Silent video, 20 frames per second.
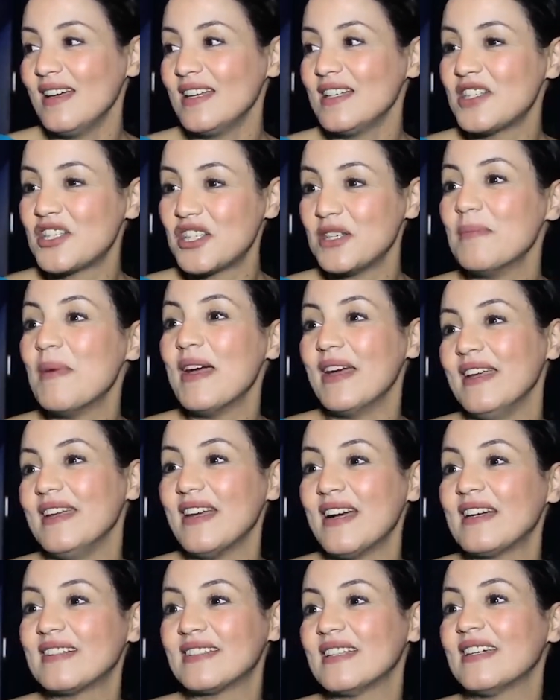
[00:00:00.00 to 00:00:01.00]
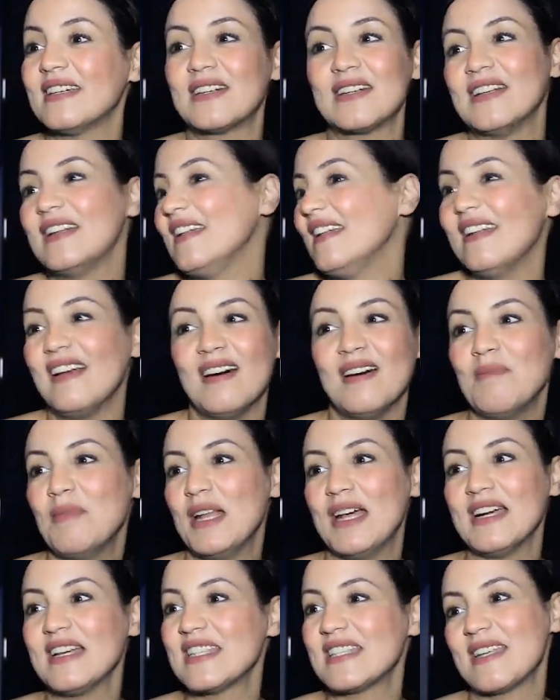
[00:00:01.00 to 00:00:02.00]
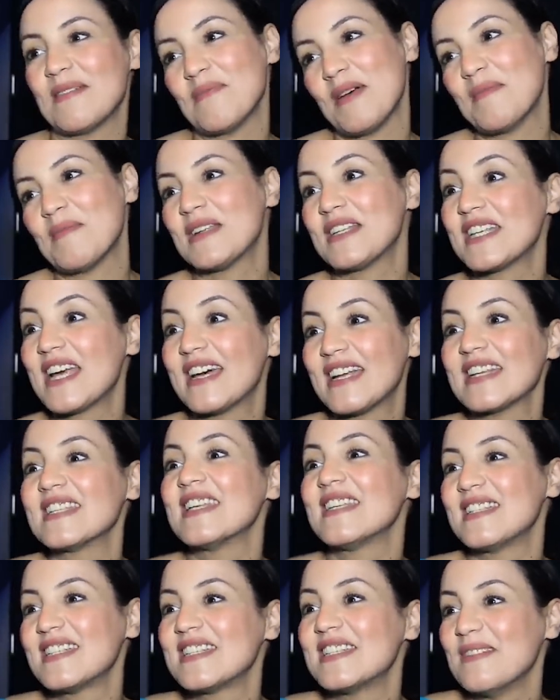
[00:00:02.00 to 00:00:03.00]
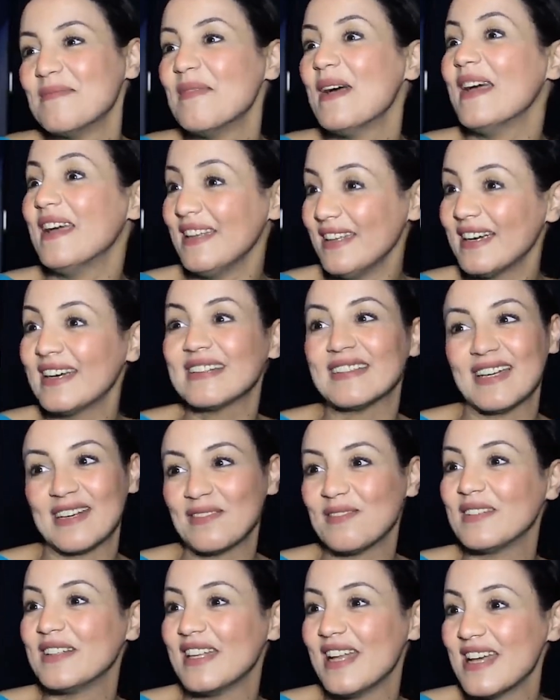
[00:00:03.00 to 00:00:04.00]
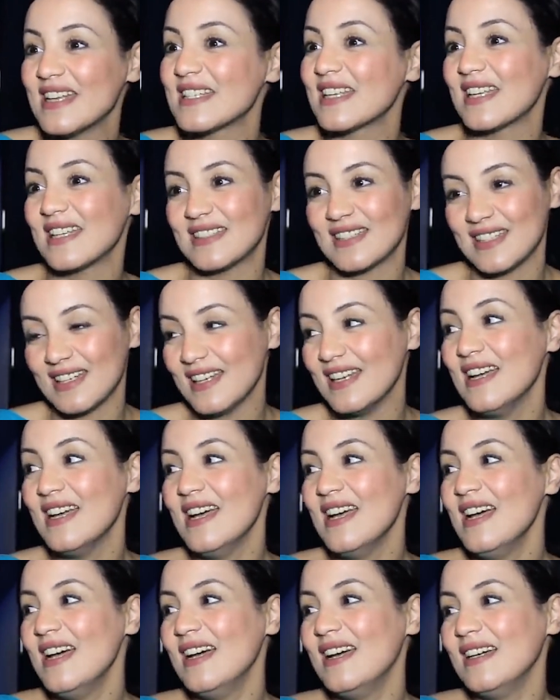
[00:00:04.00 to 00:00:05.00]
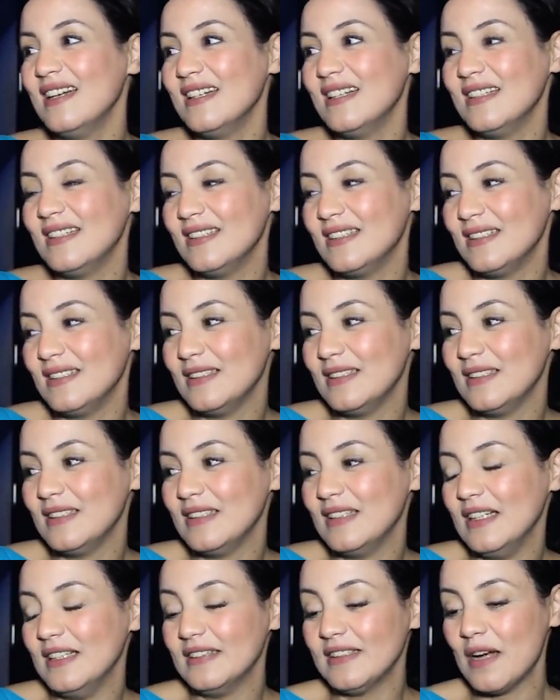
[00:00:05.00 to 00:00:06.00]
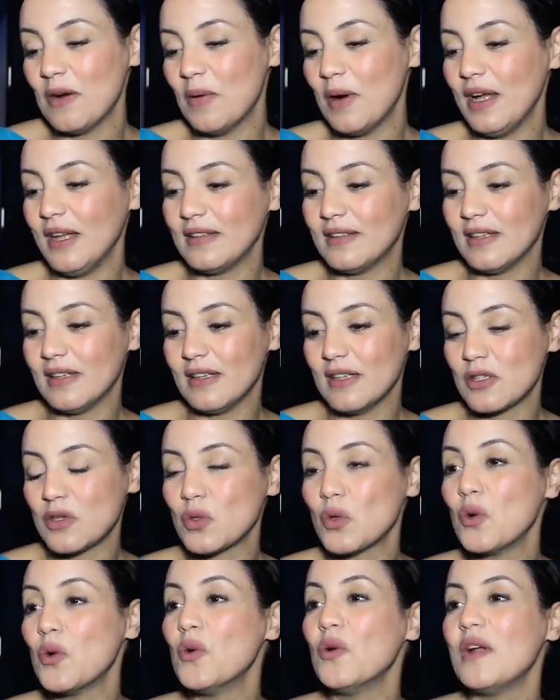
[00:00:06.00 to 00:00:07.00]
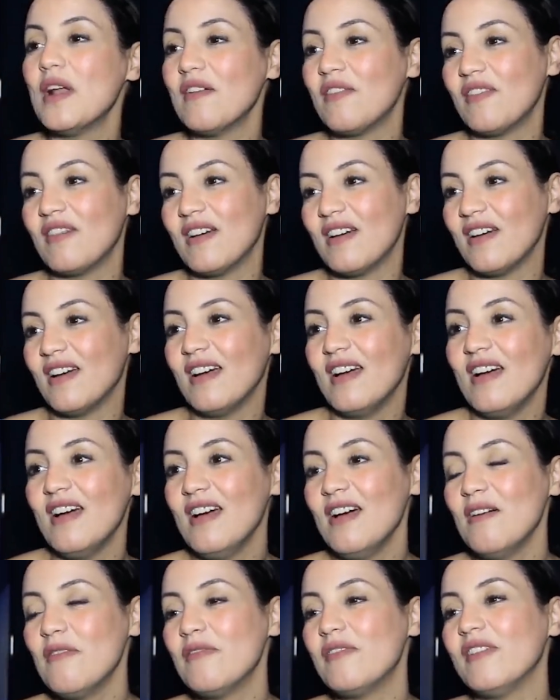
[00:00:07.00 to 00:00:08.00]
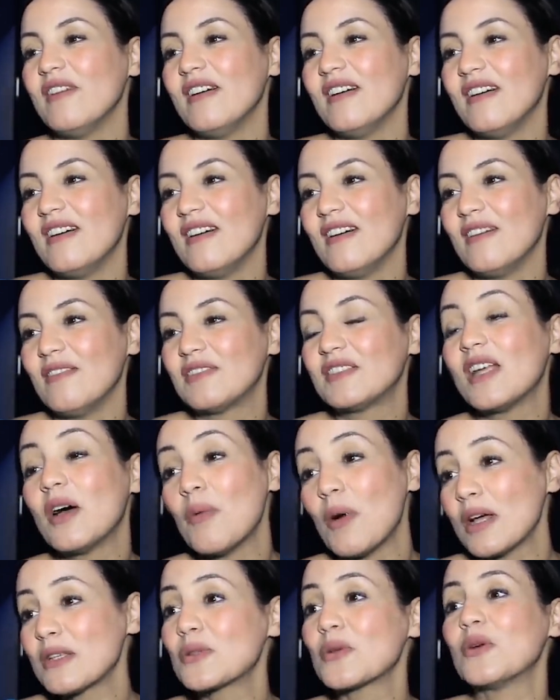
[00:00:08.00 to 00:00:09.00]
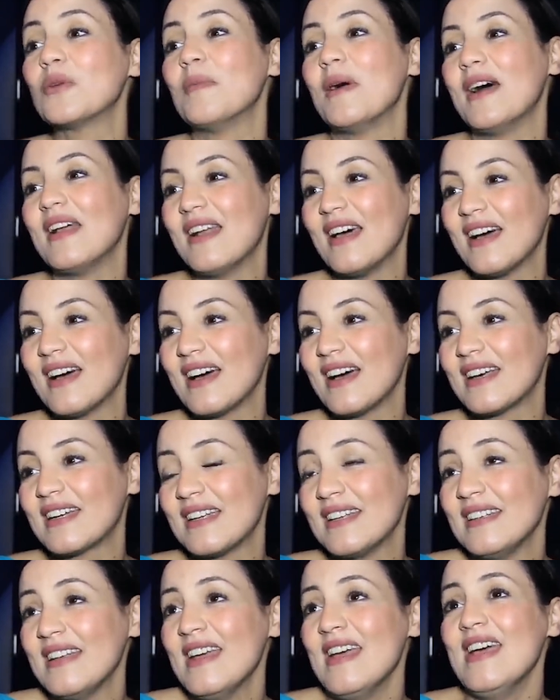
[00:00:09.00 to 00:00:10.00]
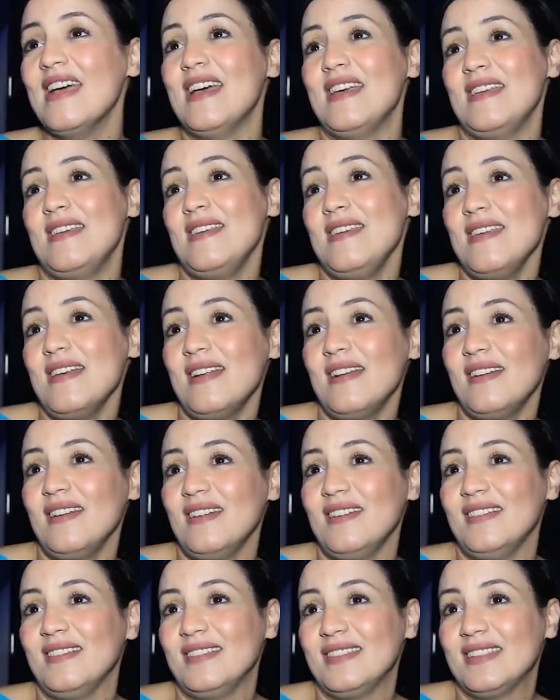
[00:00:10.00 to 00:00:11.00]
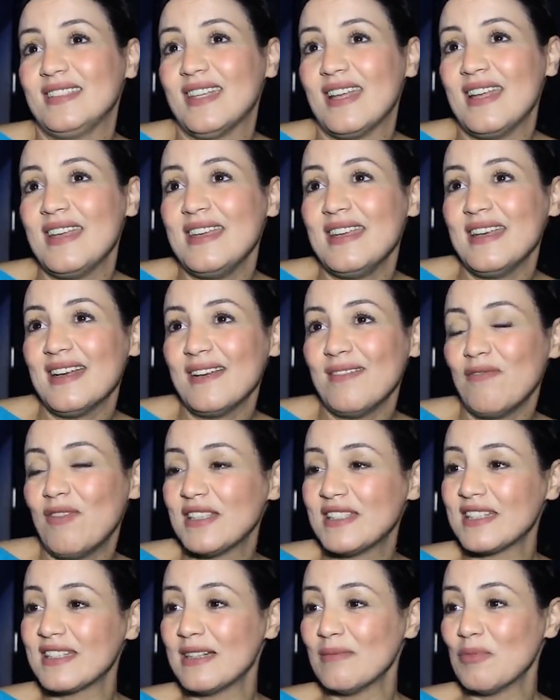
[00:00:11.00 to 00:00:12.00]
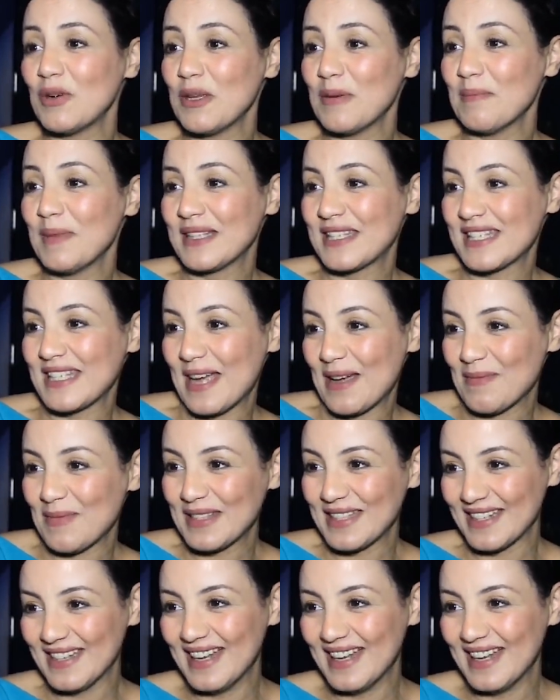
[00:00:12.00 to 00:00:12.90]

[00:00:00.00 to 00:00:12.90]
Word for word: اجتماعيه اكثر لا بالعكس تماما شهرزاد اجتماعيه كتعرف الناس كت عندها واحد السهوله في في التواصل مع الاخرين هي هي فتاه المهمات الصعبه